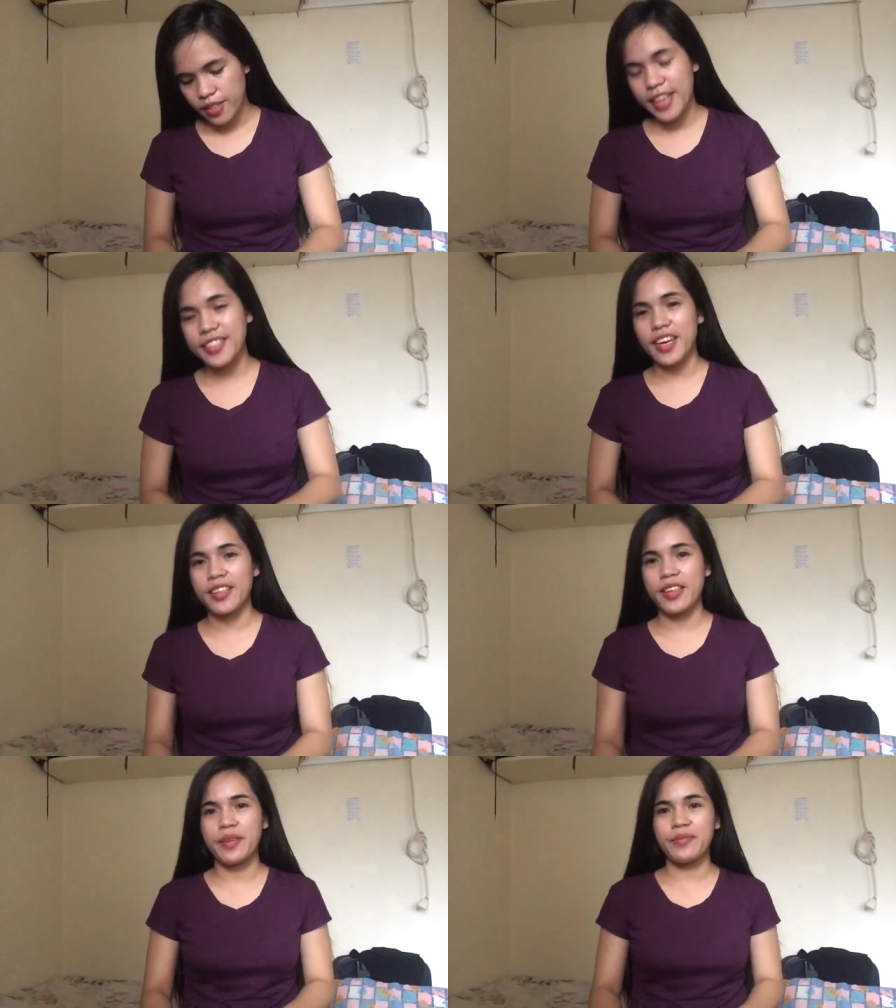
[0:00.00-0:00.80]
Next
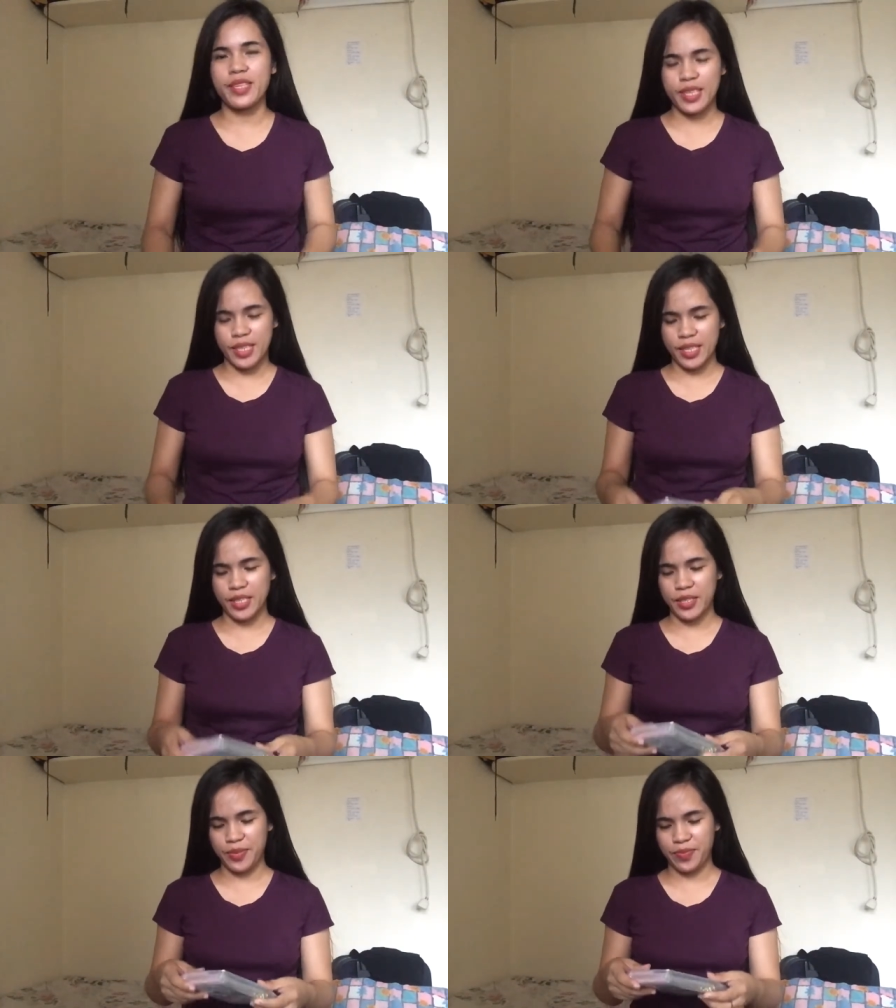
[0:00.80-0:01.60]
item
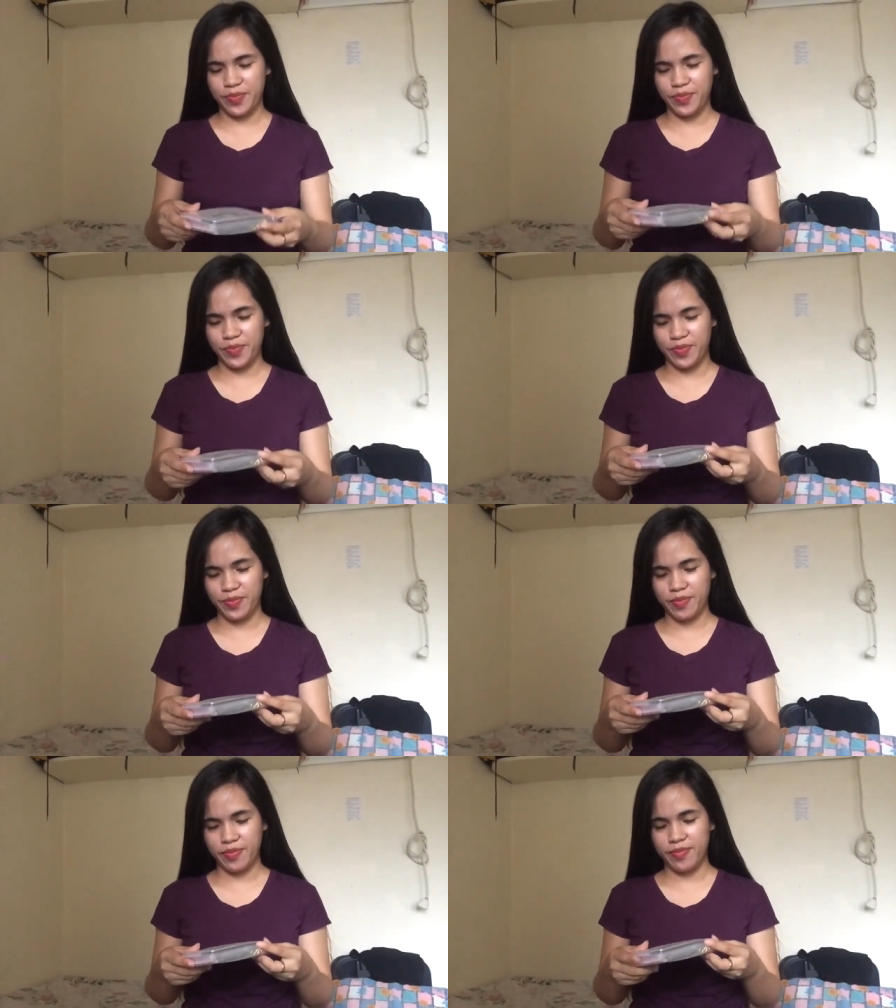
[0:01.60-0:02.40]
is
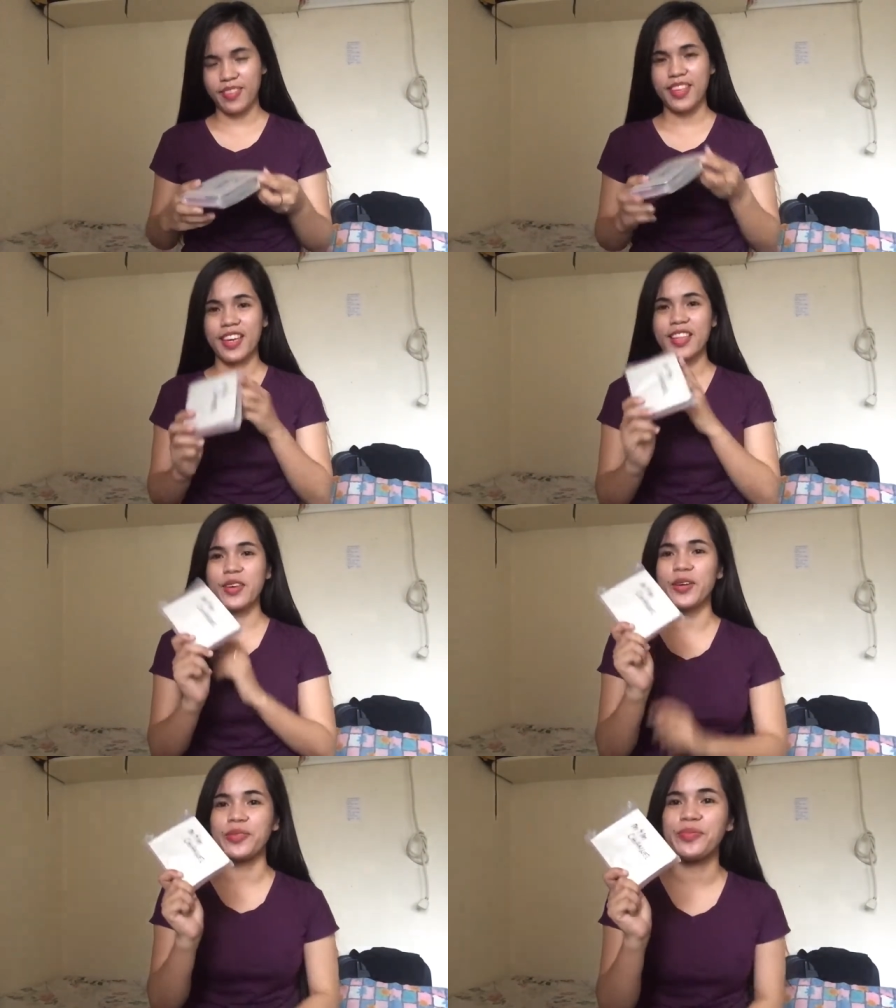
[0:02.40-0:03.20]
ito.